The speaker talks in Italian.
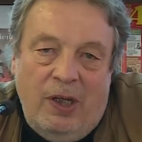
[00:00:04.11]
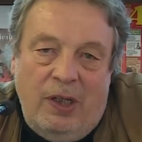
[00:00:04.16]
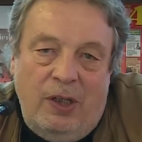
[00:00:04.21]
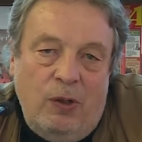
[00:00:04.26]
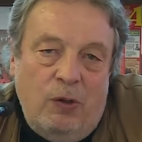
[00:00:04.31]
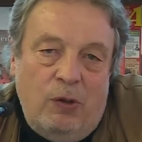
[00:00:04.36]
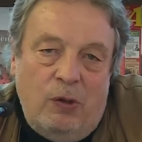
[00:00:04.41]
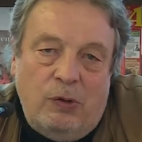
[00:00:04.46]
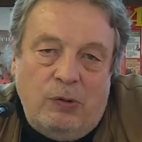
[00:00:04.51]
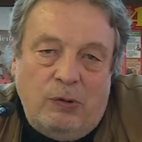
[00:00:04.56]

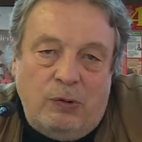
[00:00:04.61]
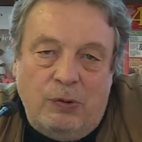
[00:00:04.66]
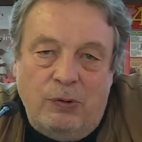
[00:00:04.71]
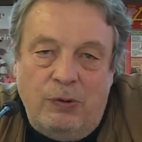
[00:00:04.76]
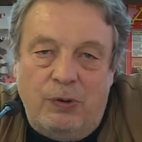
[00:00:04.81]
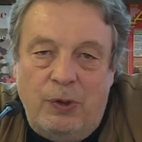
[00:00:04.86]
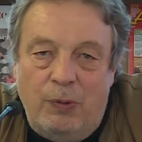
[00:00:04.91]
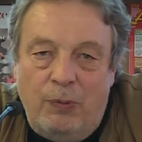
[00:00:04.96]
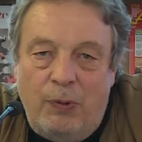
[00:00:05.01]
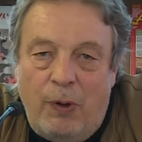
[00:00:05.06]
Io
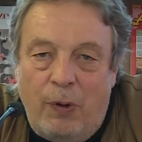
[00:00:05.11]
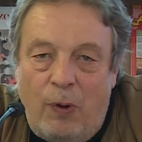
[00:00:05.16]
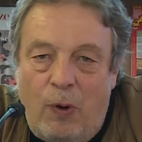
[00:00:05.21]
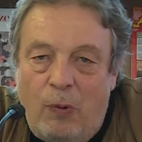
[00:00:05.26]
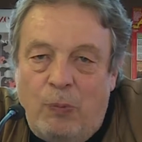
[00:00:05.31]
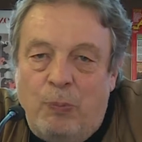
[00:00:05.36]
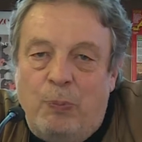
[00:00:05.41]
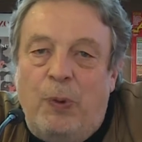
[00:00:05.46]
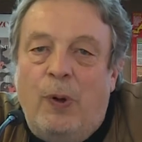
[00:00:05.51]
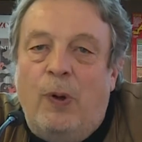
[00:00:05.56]
continuerò
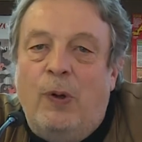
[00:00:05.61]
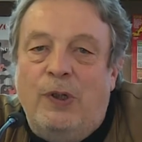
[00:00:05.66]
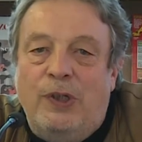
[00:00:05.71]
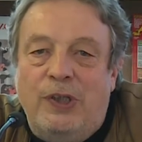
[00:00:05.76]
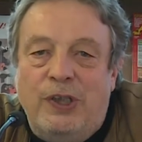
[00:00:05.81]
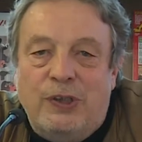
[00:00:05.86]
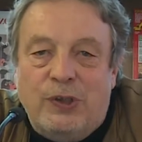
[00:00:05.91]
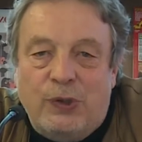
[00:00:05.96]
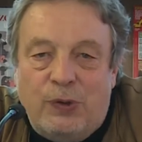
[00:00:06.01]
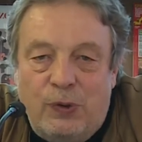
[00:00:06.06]
un po' il
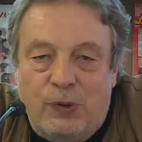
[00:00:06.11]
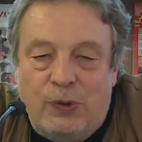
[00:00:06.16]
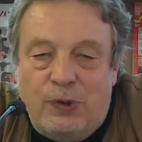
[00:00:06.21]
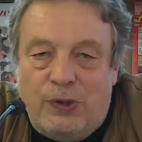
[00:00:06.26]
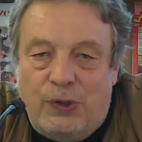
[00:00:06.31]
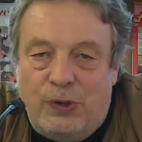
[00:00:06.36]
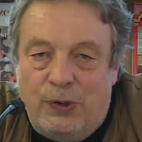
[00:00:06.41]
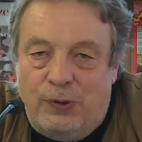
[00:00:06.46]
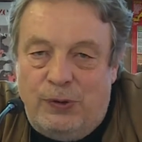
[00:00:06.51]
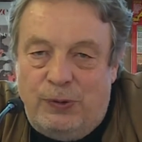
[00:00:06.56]

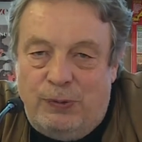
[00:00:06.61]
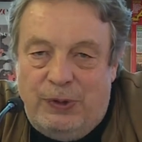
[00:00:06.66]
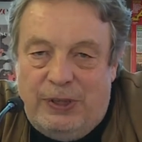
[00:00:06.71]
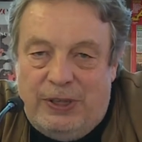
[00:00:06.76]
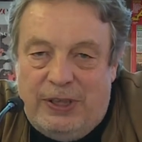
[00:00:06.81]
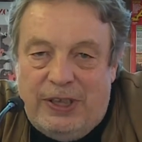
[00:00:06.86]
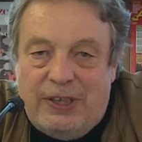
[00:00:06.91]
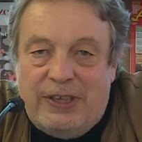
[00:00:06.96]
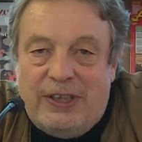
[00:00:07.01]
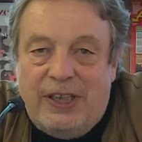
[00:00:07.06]
discorso
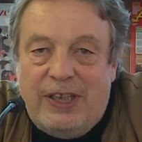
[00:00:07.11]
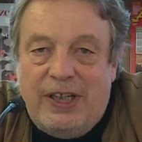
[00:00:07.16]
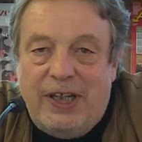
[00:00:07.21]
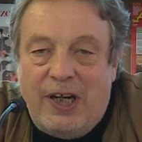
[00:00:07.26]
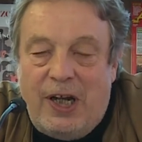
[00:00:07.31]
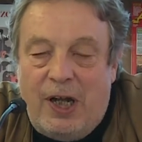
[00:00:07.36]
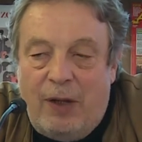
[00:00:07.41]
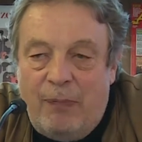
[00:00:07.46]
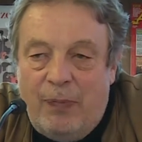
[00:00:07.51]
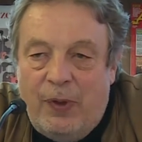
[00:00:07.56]
questa
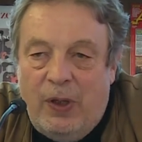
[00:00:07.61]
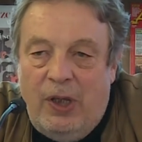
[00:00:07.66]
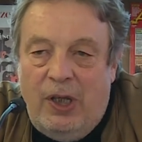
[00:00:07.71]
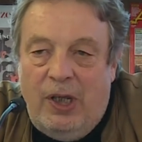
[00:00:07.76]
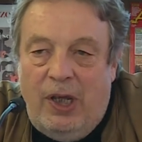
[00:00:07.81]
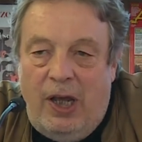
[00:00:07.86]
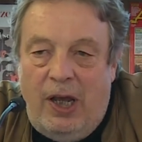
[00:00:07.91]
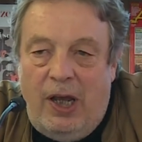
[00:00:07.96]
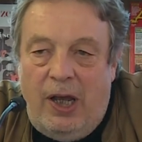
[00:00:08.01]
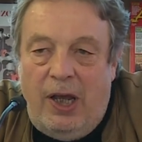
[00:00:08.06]
sera
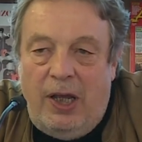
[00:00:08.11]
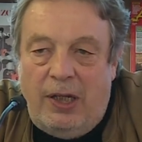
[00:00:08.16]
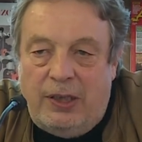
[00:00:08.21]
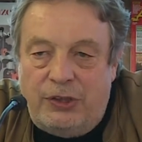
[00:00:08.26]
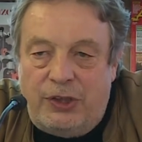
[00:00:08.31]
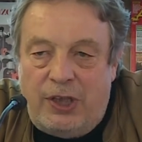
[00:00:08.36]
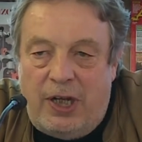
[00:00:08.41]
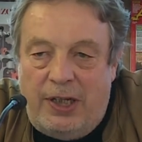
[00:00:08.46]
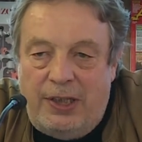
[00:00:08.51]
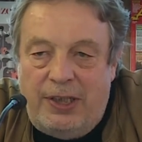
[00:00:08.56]
eh,
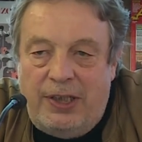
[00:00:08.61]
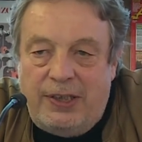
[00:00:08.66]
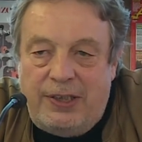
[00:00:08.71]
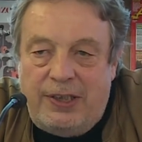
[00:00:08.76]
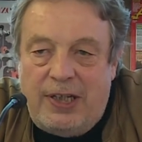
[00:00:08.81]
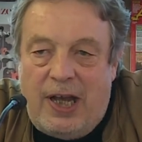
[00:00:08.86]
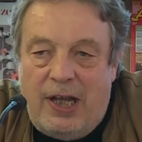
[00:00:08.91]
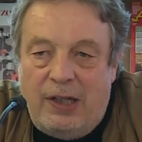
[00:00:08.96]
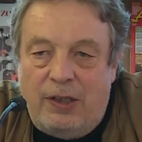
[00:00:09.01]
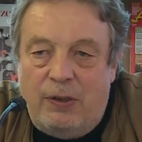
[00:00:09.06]
già
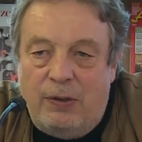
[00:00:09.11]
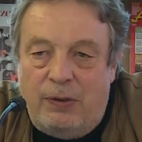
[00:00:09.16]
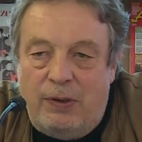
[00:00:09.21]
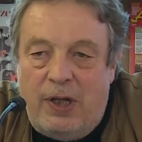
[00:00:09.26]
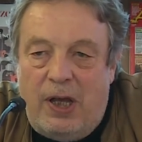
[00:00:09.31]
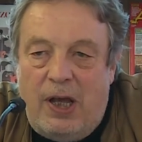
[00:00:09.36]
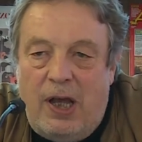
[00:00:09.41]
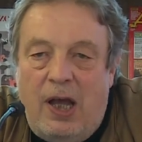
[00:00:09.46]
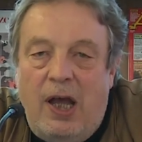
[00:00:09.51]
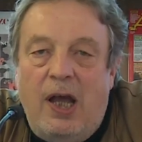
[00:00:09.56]
iniziato
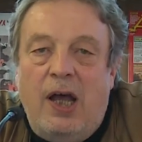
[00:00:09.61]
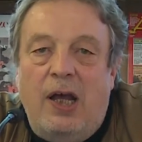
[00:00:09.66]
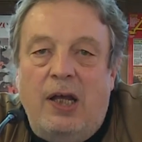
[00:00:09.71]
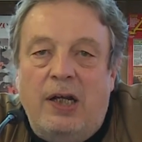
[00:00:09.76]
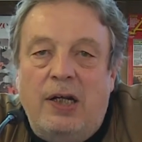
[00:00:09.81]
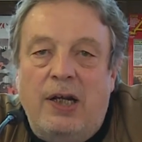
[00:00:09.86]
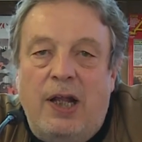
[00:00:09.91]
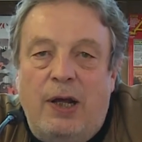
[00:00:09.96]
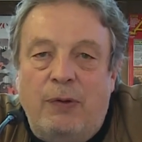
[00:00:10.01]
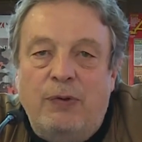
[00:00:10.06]
da
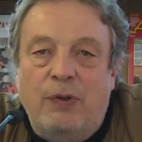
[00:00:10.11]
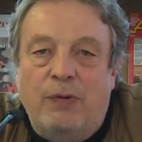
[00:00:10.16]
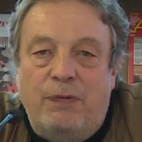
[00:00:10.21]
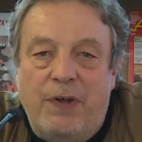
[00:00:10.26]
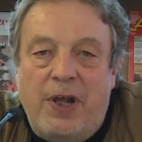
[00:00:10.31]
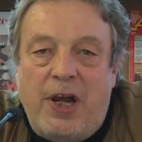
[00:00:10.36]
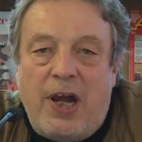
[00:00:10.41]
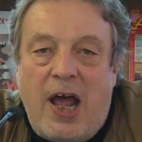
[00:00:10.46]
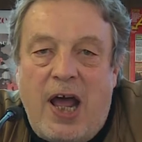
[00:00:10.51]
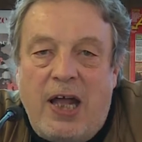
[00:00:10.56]
Claudio
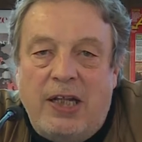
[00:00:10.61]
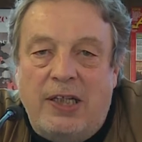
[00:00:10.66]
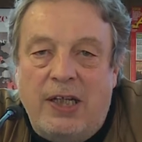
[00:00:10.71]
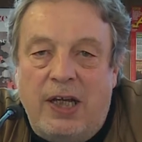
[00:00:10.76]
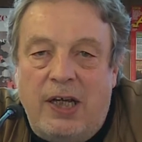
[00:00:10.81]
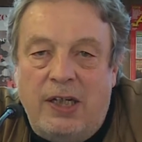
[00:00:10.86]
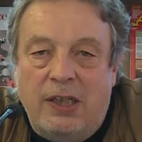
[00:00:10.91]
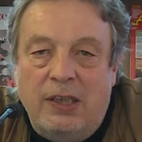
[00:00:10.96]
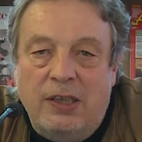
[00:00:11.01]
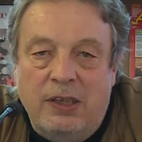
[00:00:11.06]

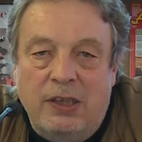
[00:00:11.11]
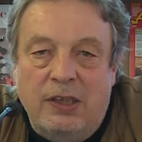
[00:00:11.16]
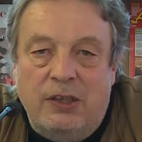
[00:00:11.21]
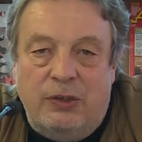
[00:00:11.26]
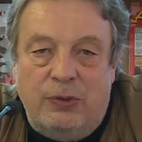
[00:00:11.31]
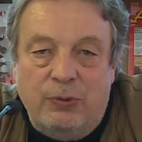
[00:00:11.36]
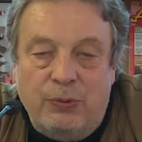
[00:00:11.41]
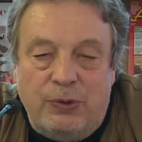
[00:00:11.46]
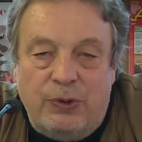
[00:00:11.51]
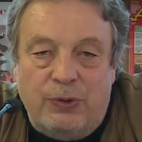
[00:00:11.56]
Ferrata
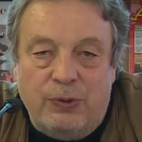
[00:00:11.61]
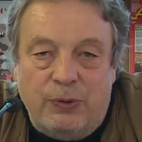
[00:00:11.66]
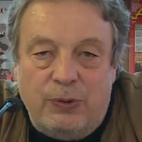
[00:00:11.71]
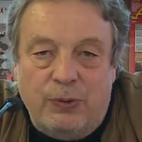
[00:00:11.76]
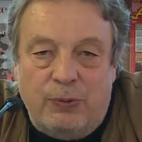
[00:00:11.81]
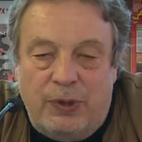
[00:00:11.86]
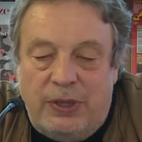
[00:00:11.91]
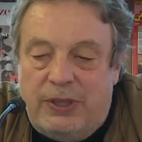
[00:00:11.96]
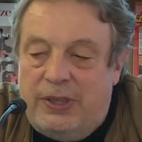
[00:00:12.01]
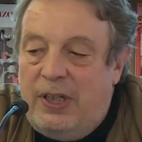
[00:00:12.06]
su,
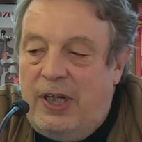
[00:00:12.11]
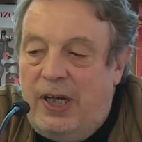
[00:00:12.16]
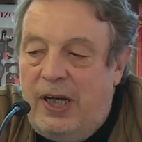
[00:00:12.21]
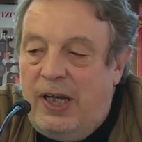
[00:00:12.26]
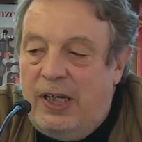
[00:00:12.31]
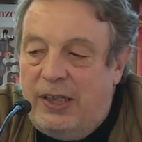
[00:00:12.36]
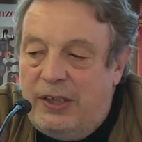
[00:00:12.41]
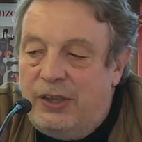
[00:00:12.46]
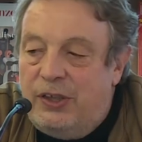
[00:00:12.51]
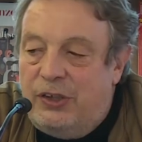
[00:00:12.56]
su
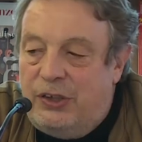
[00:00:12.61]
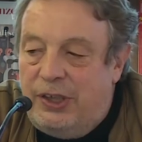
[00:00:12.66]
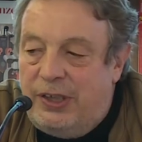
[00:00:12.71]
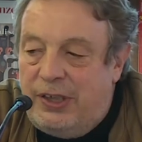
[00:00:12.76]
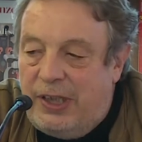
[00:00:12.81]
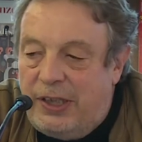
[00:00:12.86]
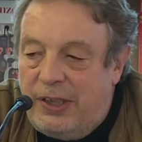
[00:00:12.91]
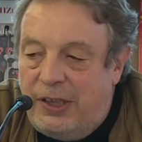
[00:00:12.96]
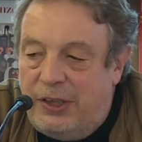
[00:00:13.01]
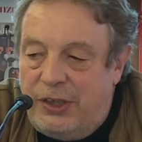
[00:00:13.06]
questa
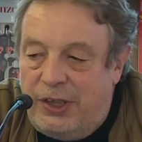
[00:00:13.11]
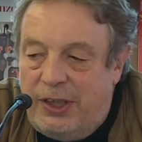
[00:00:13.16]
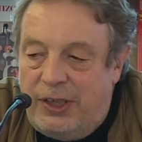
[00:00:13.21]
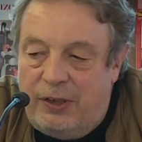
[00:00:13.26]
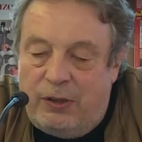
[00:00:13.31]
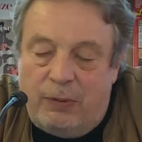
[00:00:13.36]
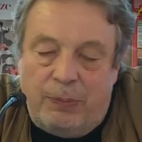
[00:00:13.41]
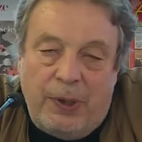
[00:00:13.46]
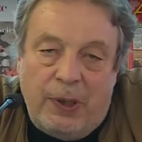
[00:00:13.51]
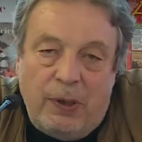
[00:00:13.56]
città
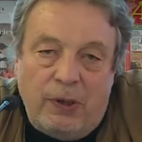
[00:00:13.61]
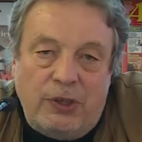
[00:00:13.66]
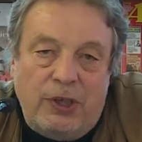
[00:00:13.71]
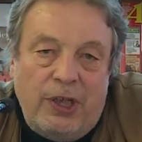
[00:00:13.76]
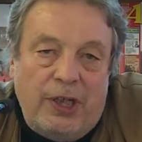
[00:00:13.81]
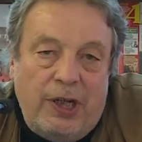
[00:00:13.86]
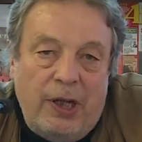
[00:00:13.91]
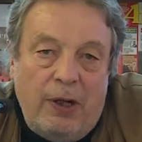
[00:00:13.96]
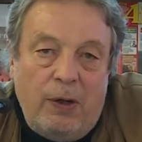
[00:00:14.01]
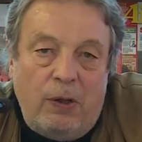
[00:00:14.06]
Ticino, però
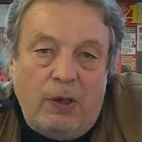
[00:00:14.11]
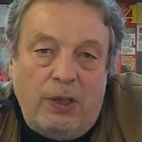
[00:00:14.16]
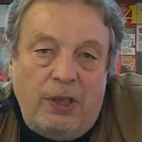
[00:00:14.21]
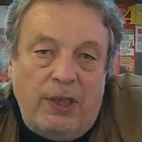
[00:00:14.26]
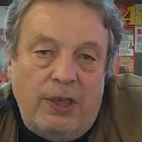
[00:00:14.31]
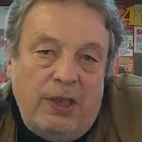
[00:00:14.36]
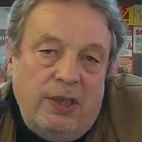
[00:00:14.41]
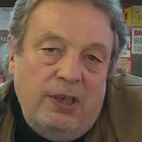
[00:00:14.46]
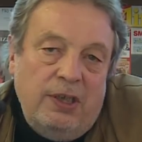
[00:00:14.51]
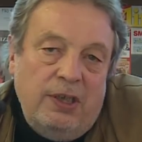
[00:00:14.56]
cercherò di,